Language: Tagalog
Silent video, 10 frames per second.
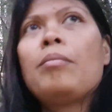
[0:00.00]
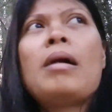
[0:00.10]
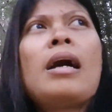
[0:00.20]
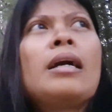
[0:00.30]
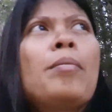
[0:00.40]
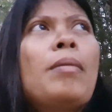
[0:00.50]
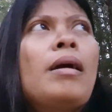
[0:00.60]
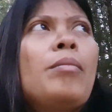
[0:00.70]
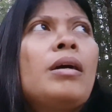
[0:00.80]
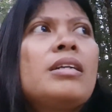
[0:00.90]
maaga
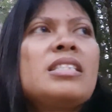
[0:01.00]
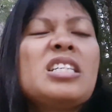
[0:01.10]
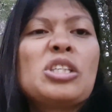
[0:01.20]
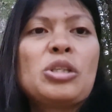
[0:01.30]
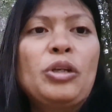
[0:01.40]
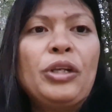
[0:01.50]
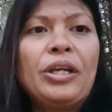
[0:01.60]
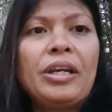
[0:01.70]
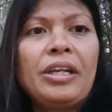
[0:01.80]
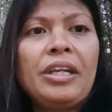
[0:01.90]
pa mga 6.30
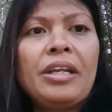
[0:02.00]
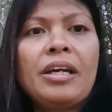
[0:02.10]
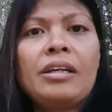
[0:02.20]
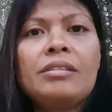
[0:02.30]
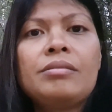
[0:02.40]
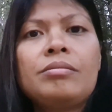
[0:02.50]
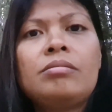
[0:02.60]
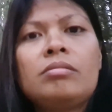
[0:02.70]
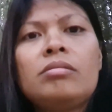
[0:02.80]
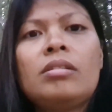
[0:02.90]
kanina
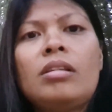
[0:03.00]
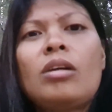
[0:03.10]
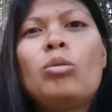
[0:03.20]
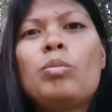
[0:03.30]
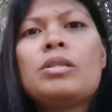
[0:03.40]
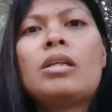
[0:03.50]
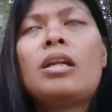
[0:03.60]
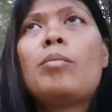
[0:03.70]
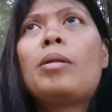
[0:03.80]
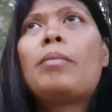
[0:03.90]
nagumpisa na
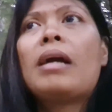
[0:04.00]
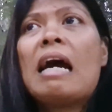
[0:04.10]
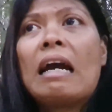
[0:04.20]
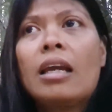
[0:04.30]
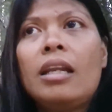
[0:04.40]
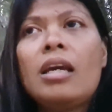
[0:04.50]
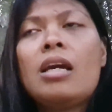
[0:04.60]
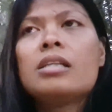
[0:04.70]
naman maghangin.